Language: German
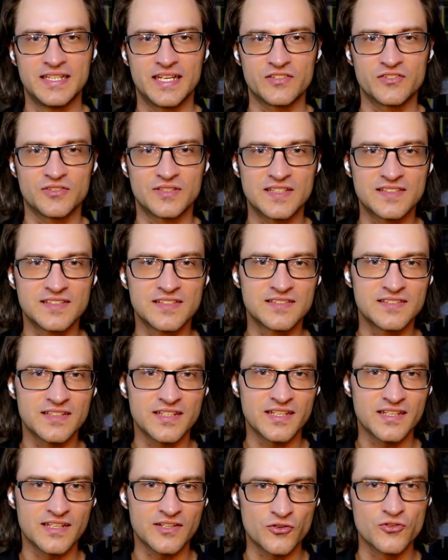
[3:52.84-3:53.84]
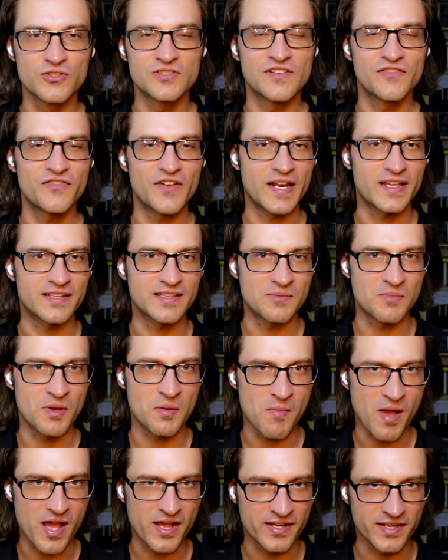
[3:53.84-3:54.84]
Also das ist der größte Fehler, den
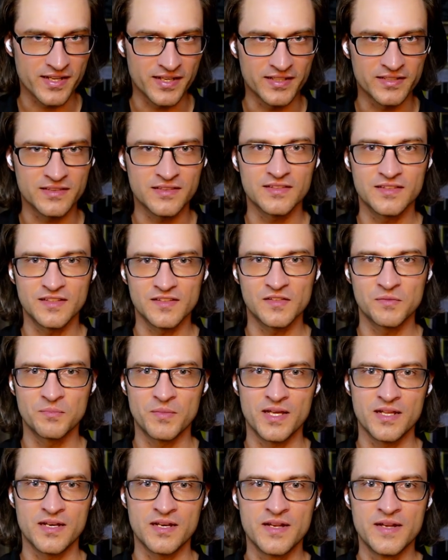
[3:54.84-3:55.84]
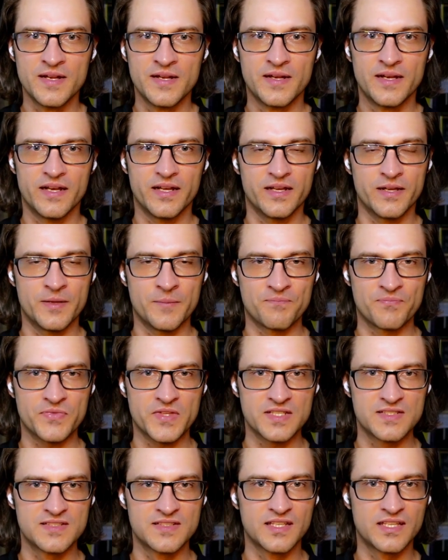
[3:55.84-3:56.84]
man machen kann, dass man ähm,
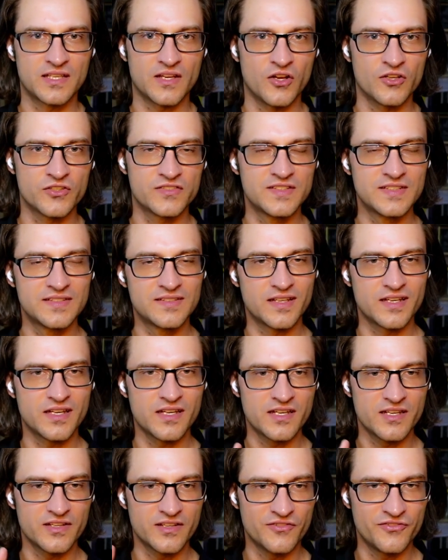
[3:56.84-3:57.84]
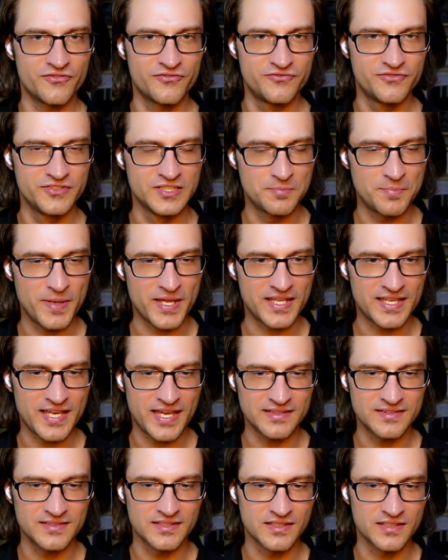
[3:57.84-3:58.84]
sich aus dieser
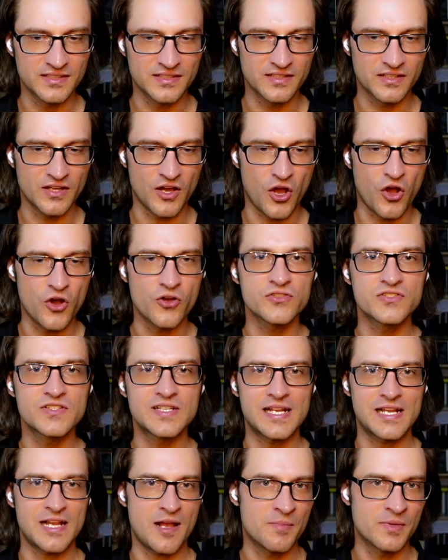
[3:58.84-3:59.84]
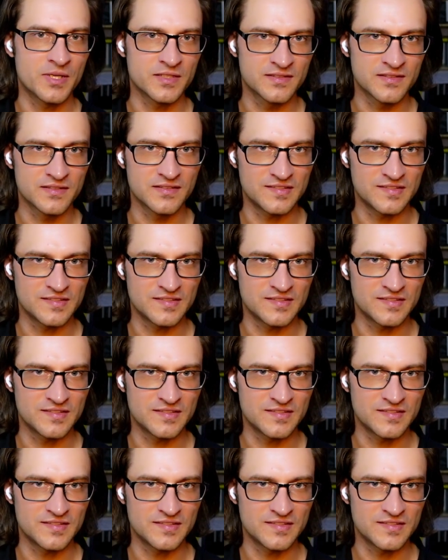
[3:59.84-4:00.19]
Feedback-Kette ausklammert